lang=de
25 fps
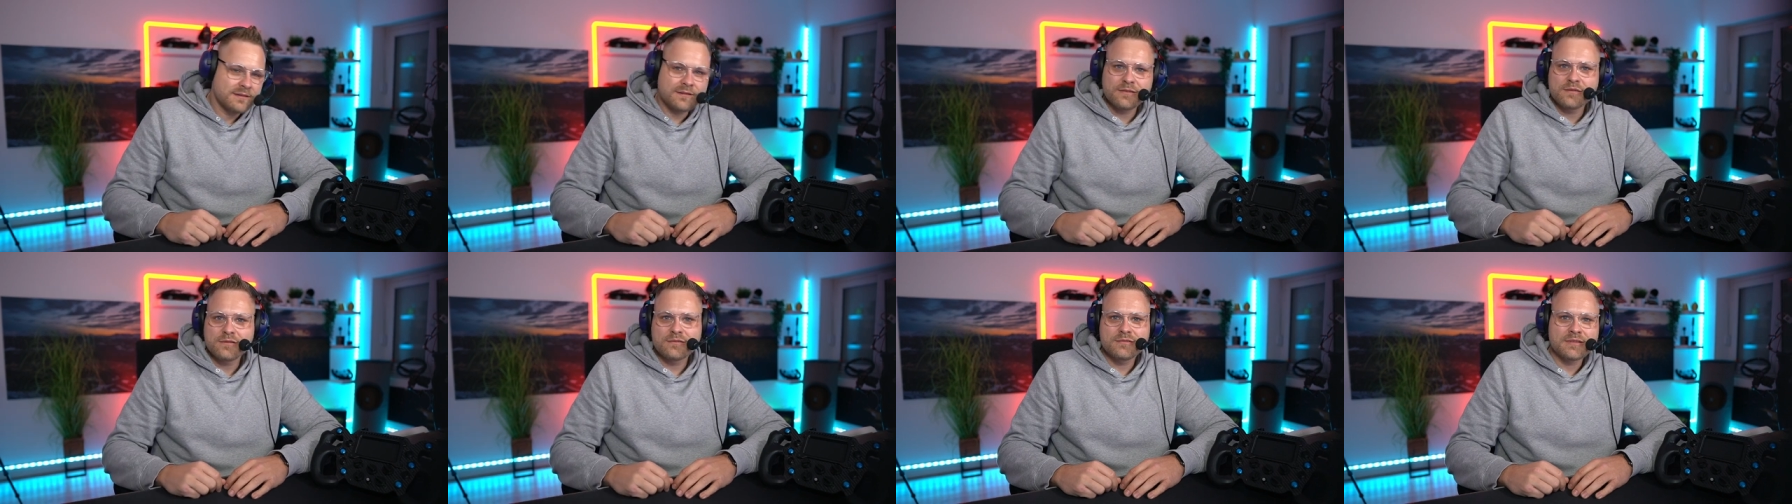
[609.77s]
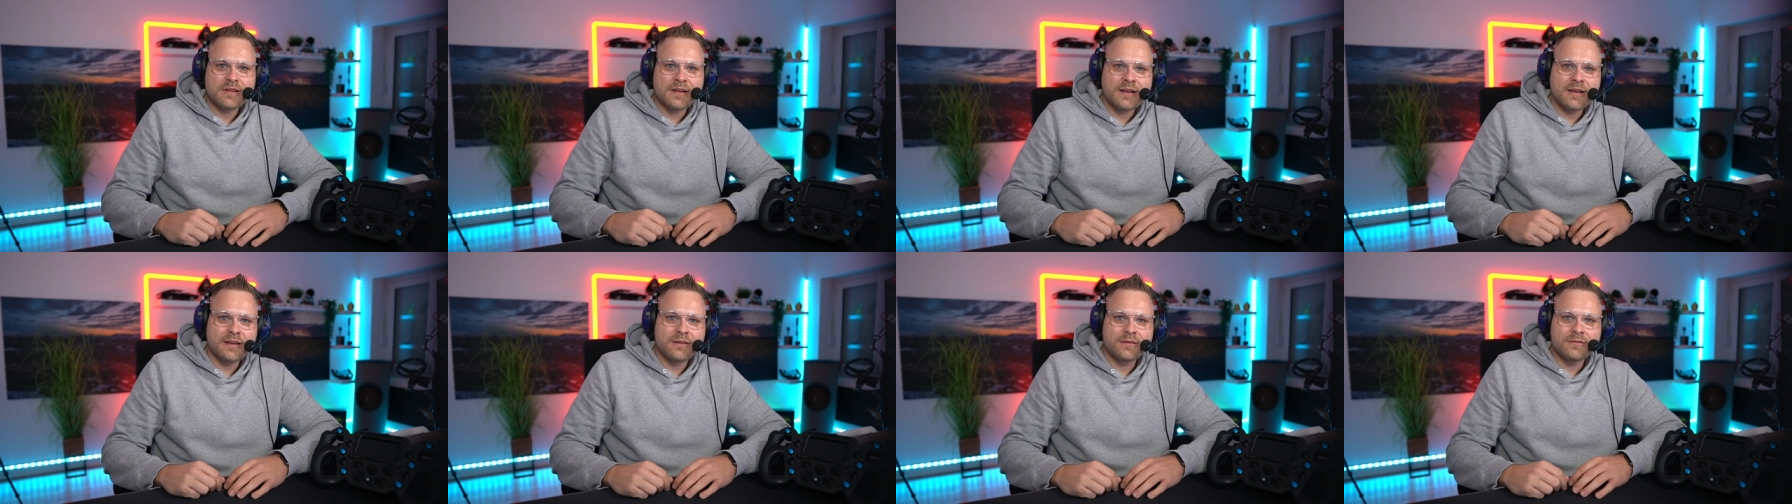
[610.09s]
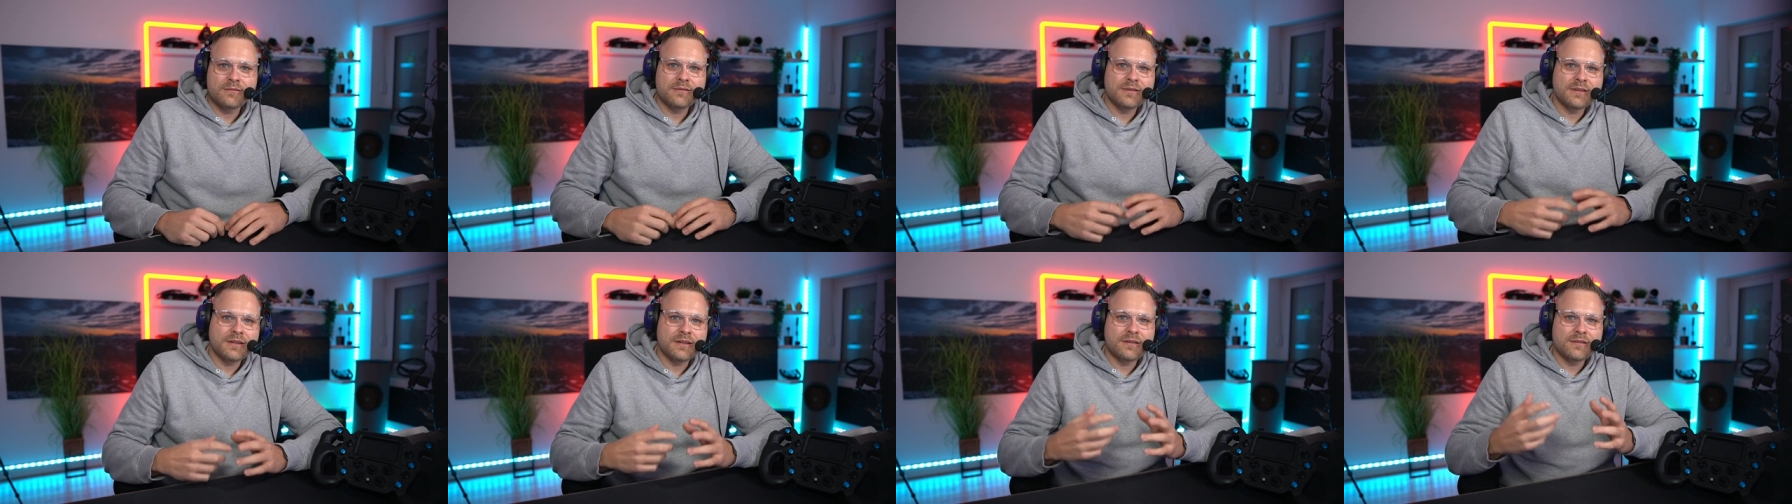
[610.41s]
zu sein
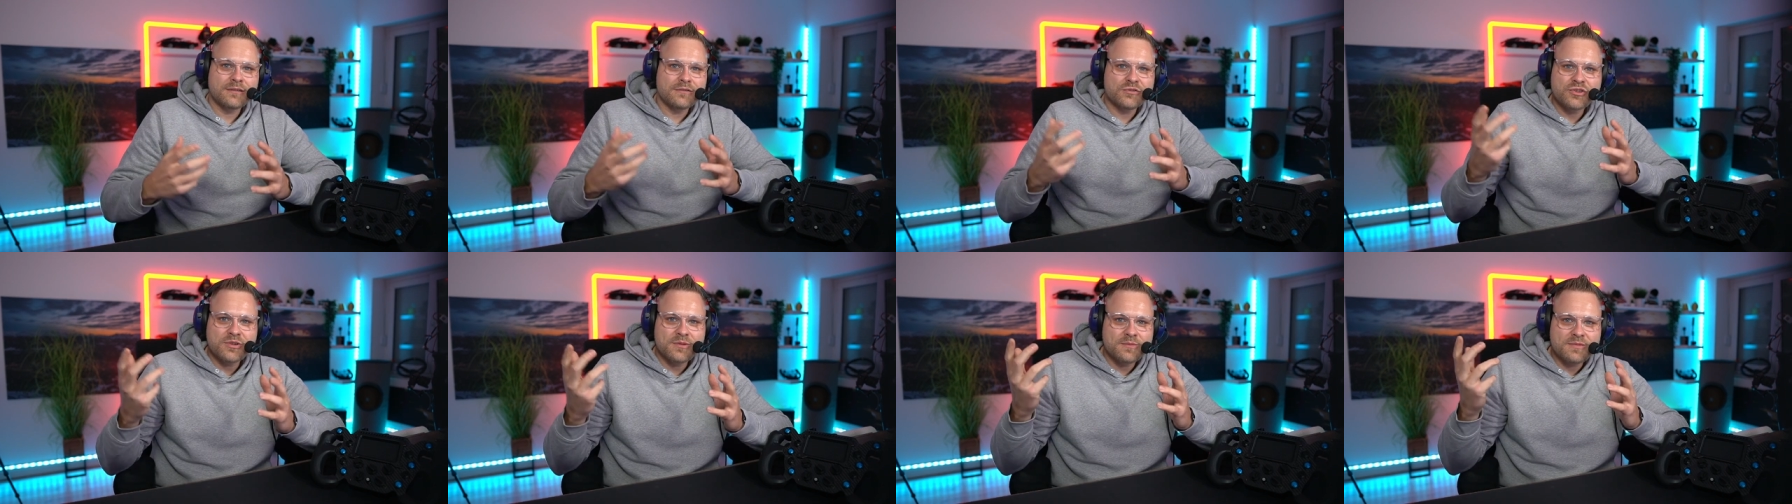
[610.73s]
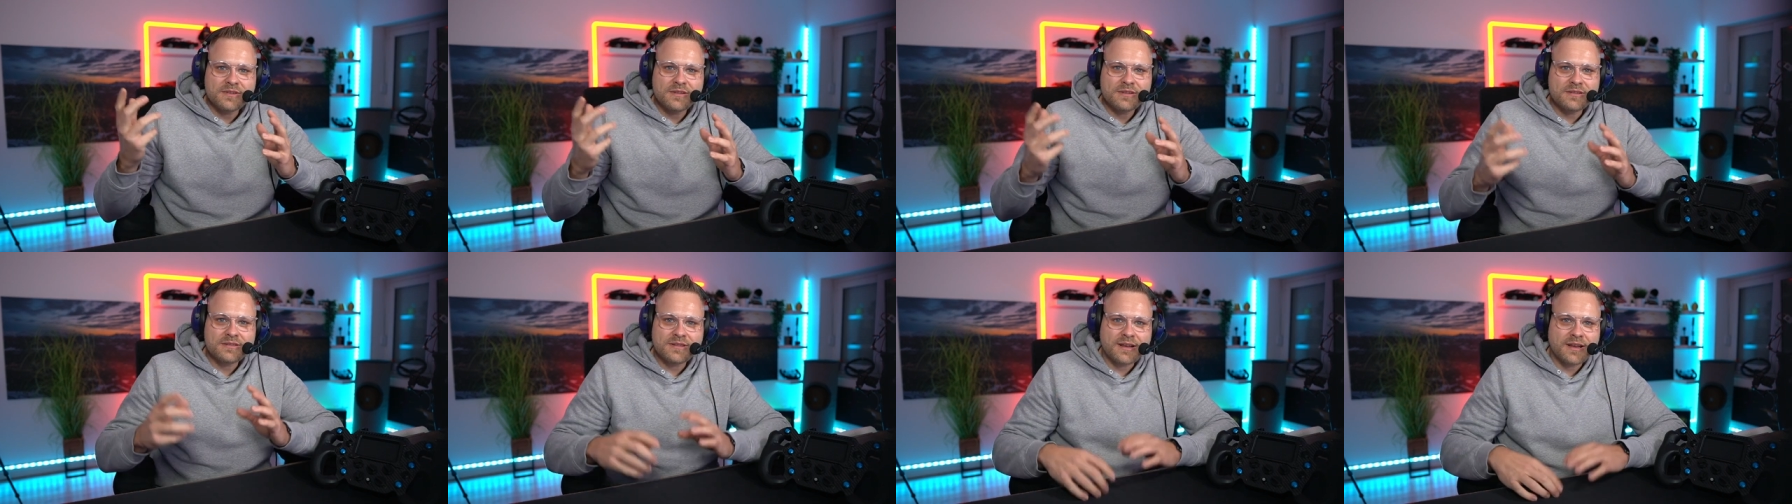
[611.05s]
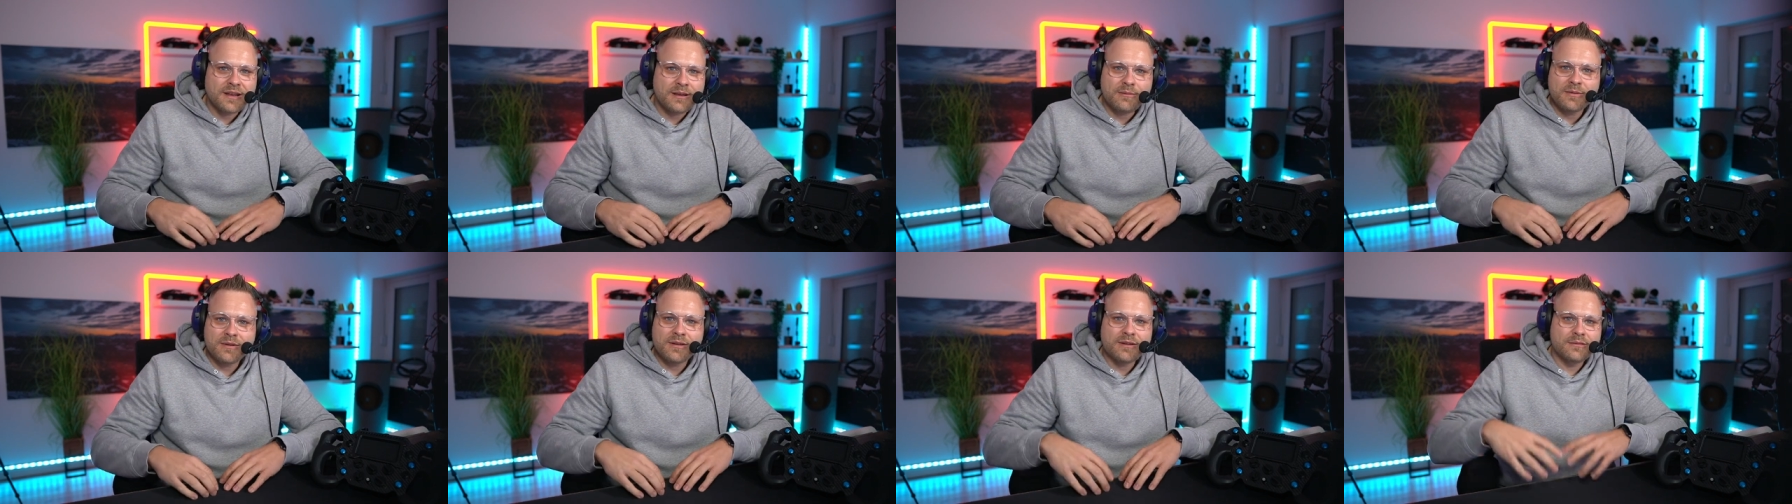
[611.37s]
und deren Chips als
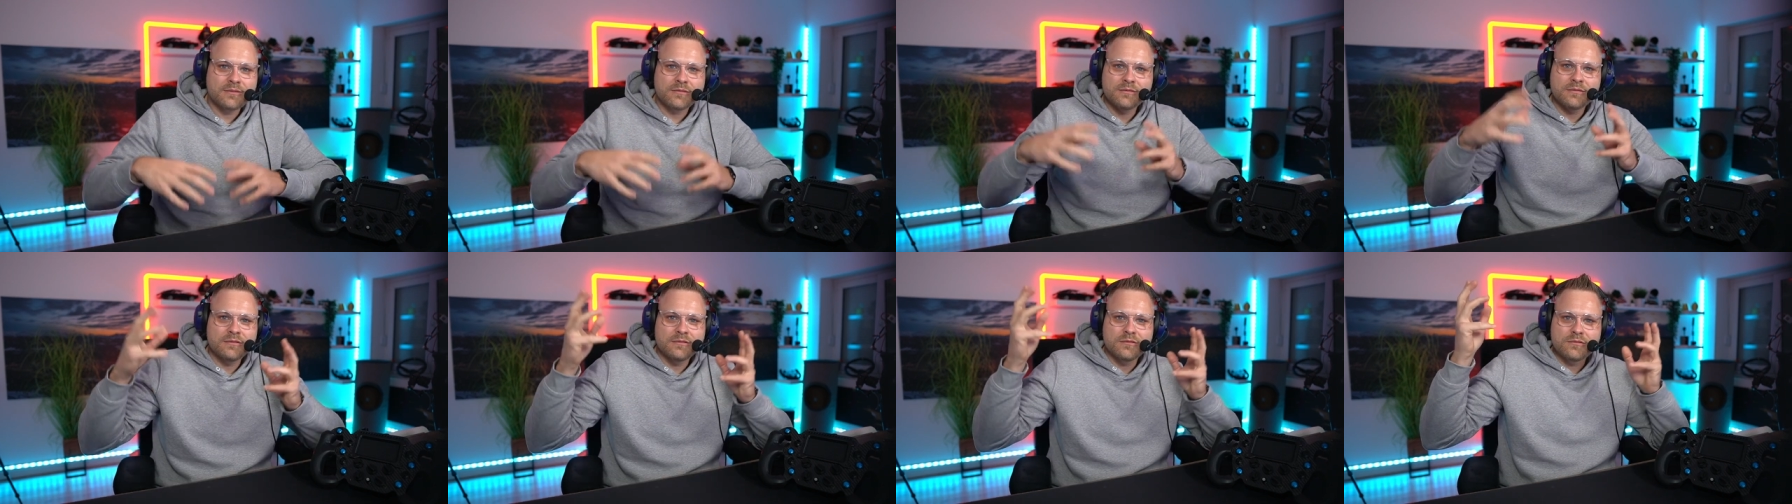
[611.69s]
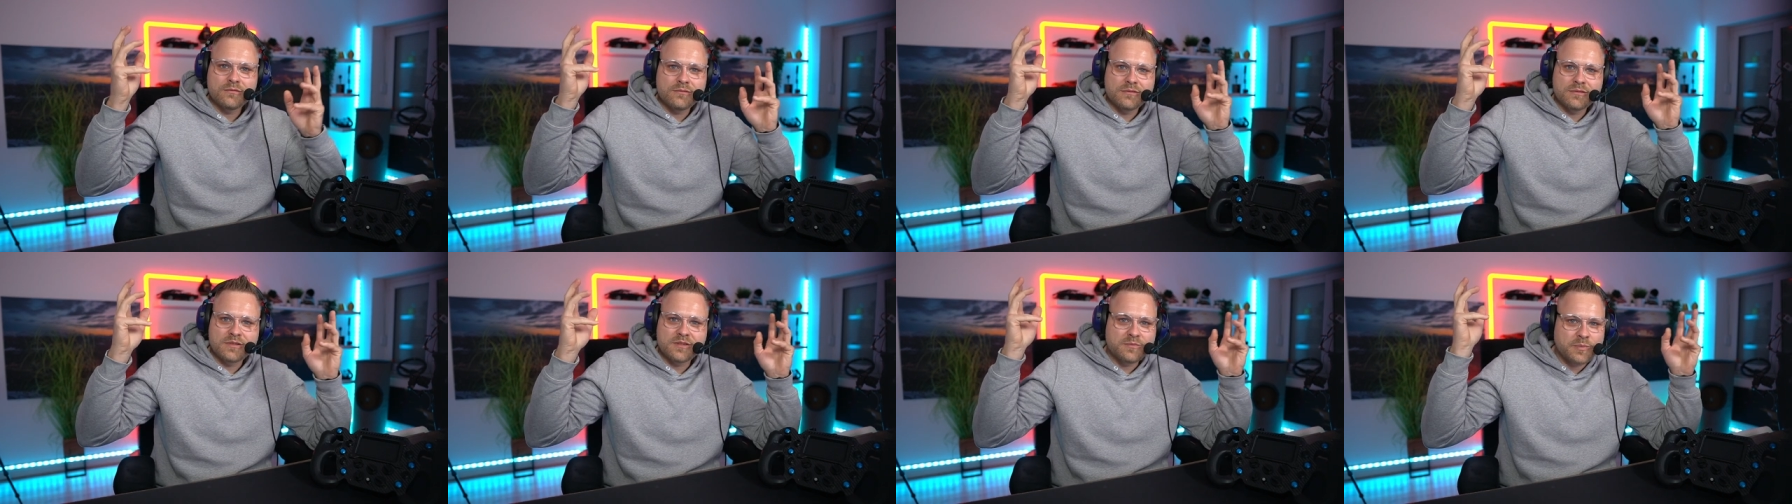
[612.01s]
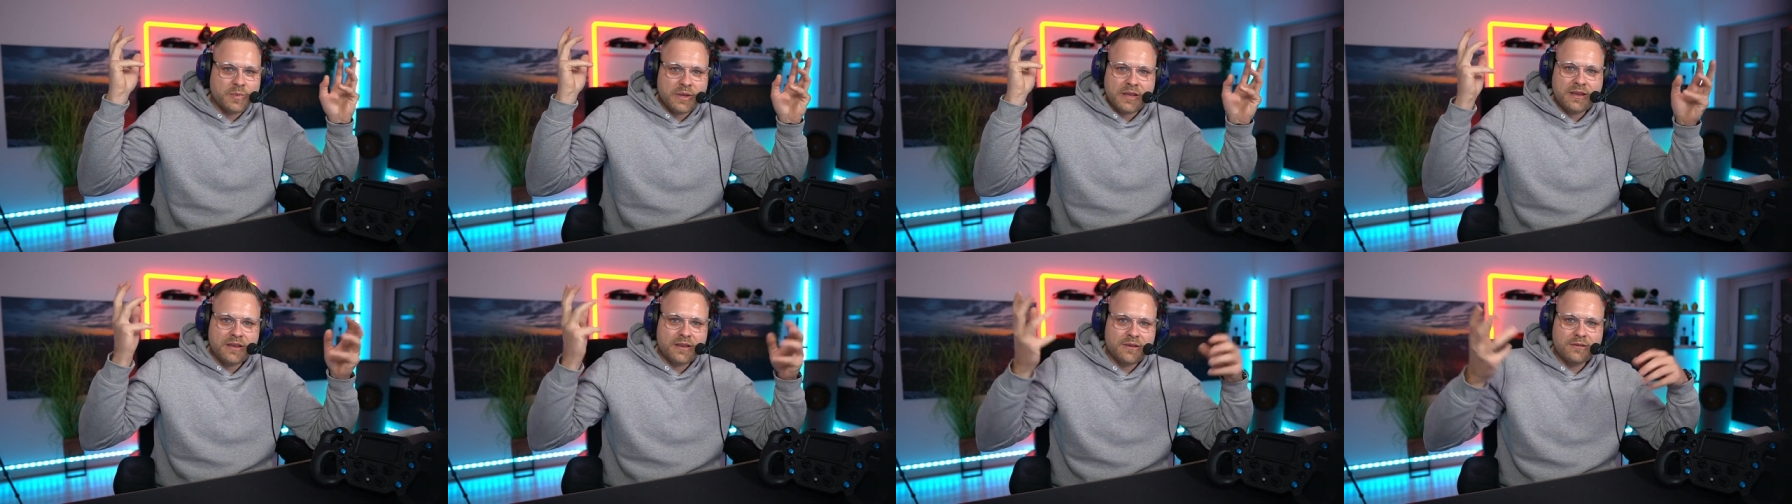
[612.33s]
Treibern und
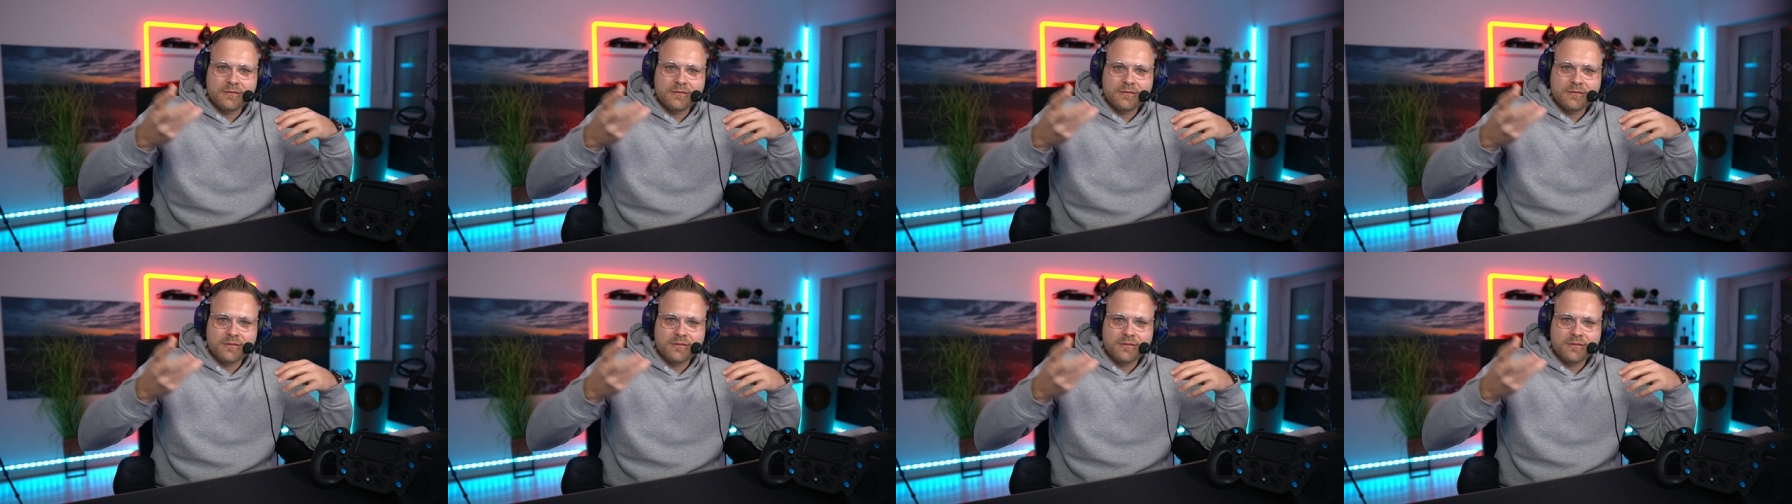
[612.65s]
USB